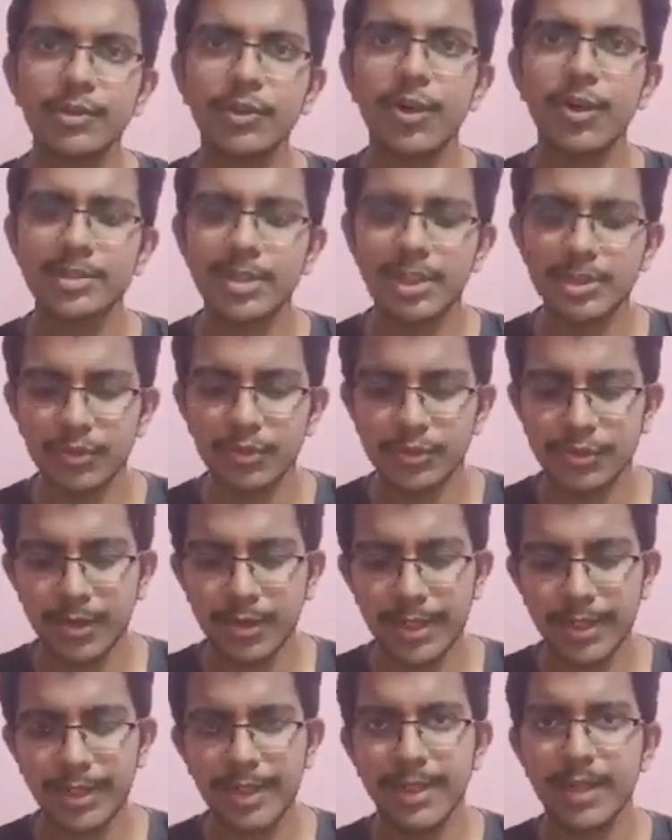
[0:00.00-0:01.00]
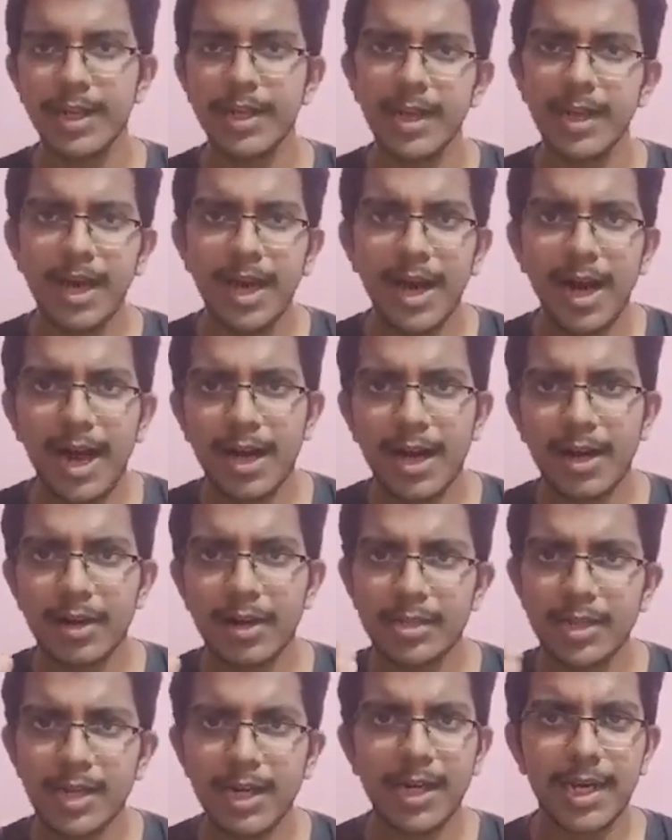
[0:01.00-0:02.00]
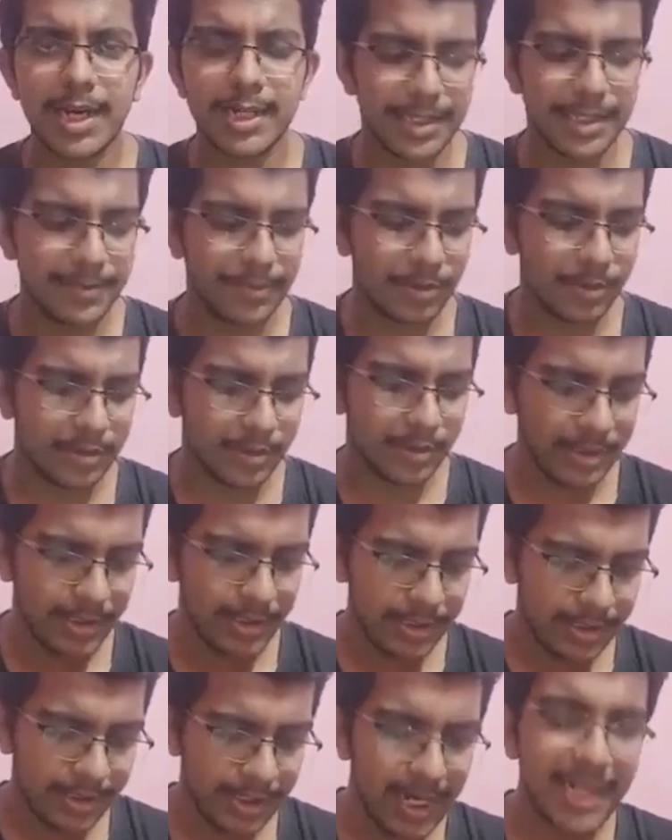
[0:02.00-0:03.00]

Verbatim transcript: సో ఒకసారి చూసుకోండి అక్కడికి అలా అది అయిపోతుంది